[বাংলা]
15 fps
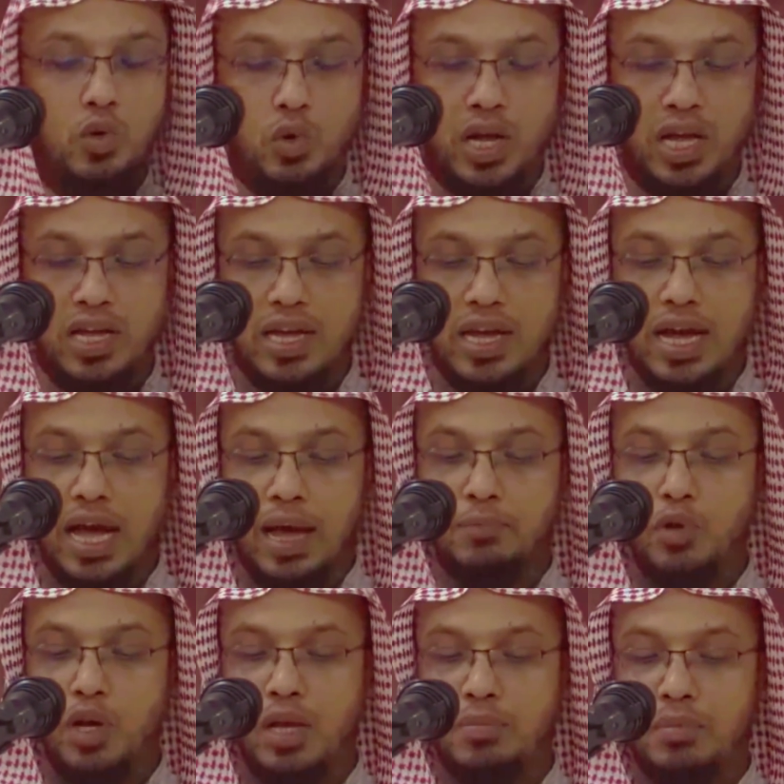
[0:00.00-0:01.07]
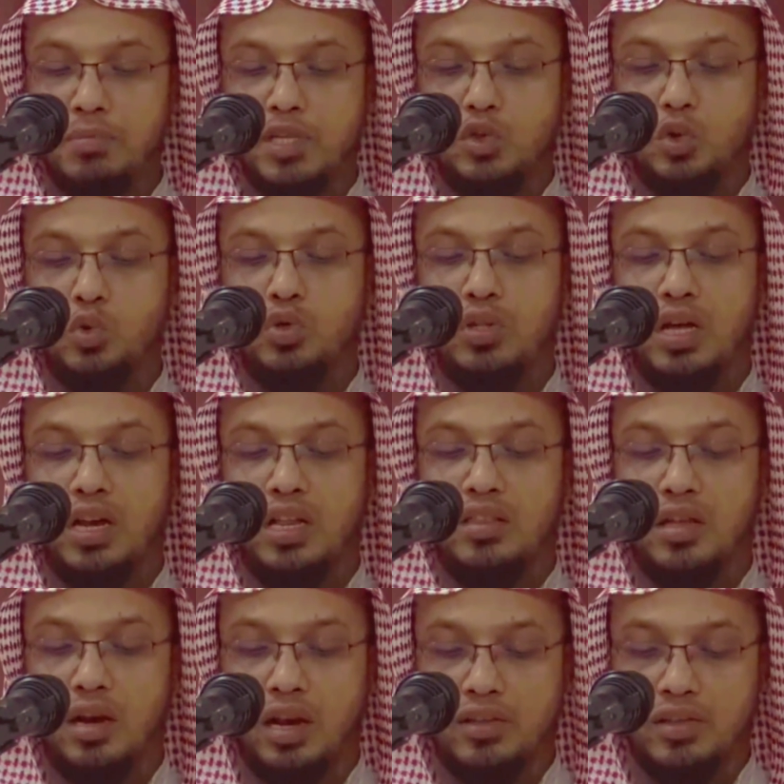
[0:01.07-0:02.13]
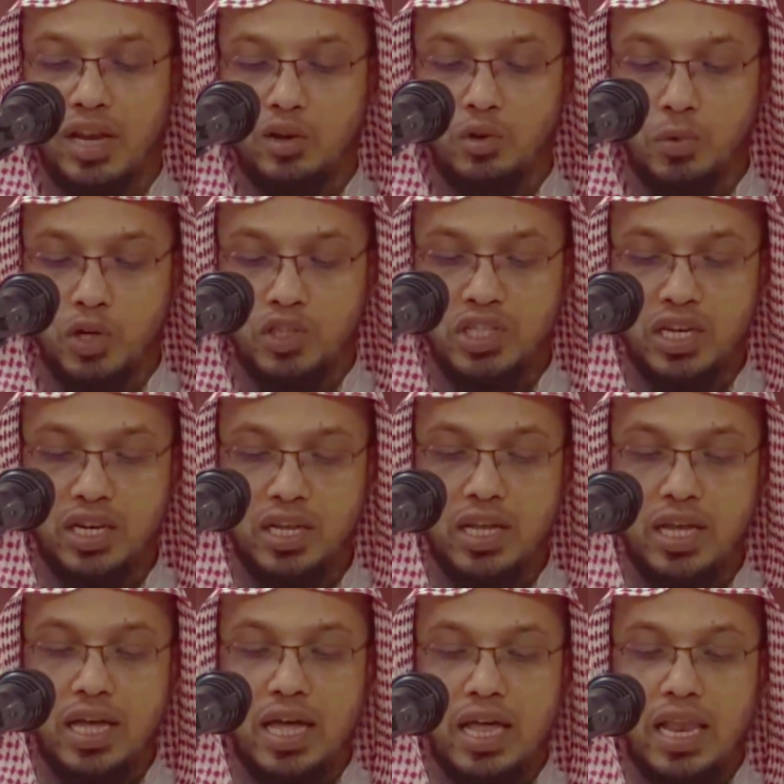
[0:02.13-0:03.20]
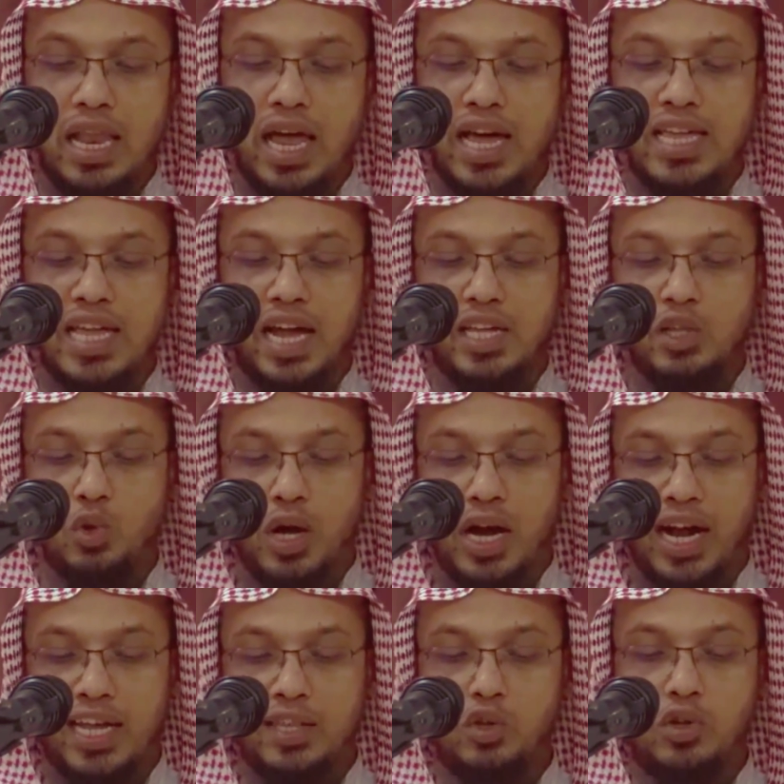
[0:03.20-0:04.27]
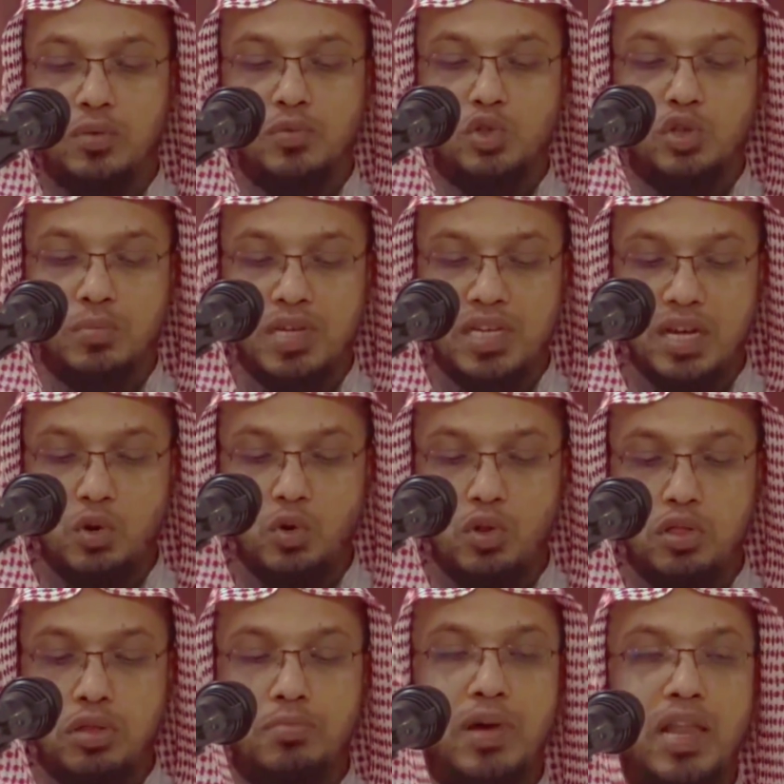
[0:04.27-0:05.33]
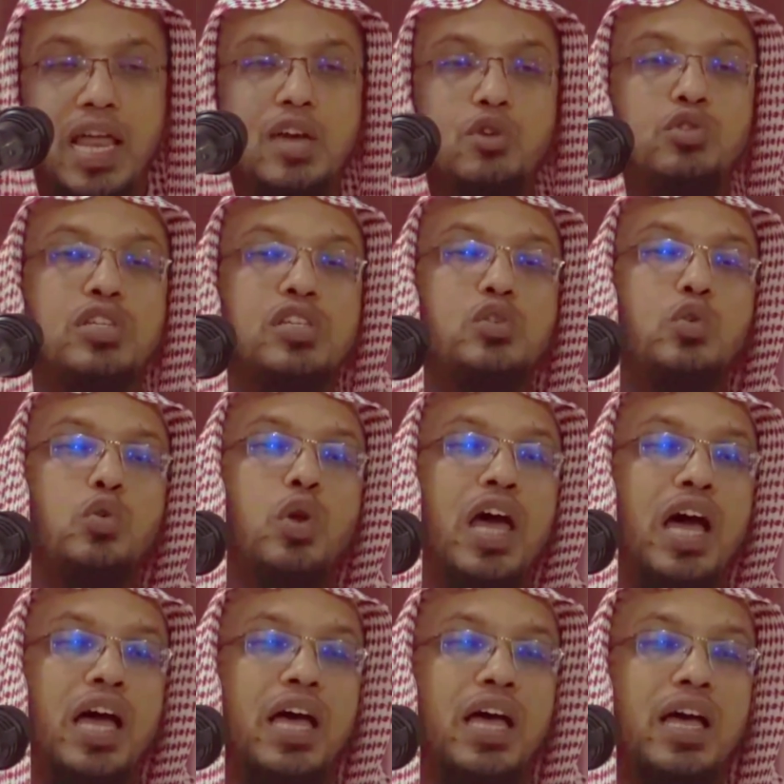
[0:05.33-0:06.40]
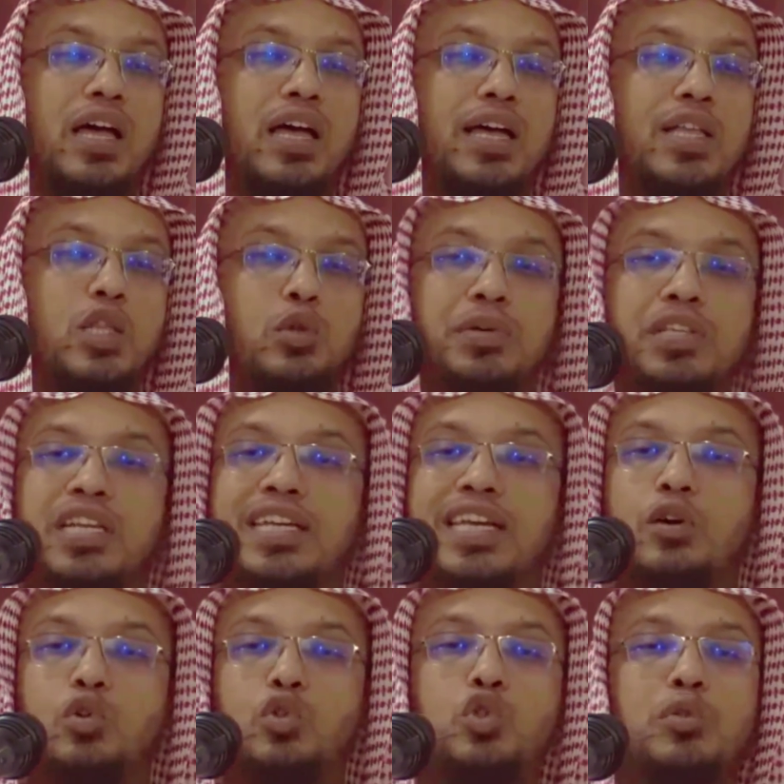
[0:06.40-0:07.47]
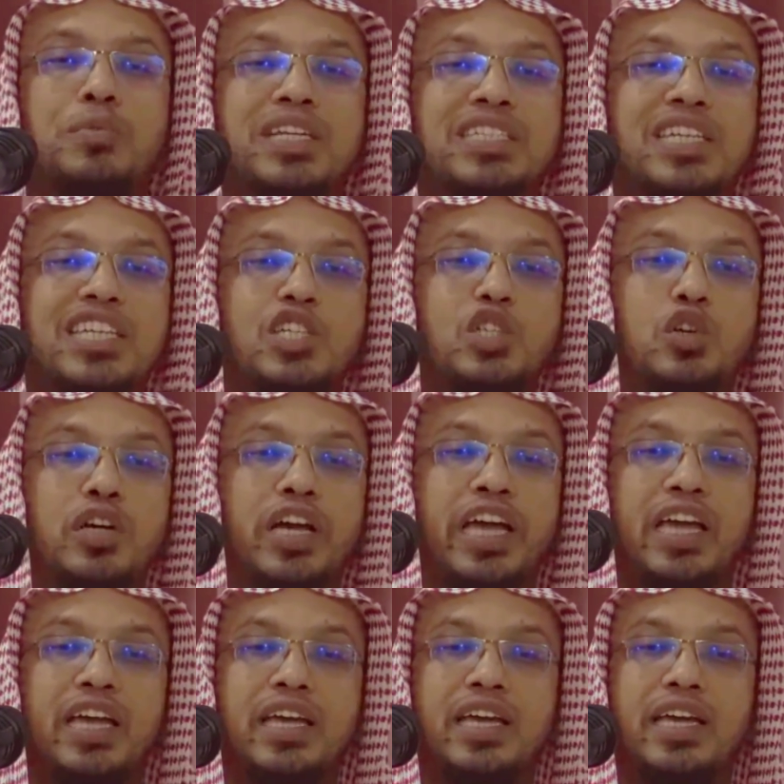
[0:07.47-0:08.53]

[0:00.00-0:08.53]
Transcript: গুণা আবদুল্লাহ ইবনে মাসউদ রাদিয়াল্লাহু তাআলা বলেছেন লা ইয়াইদু আহাদুকুম সাবিয়াহু সুম্মা লা ইউনজিজুহু লাহু তোমাদের কেউ ছোট বাচ্চাদের সঙ্গে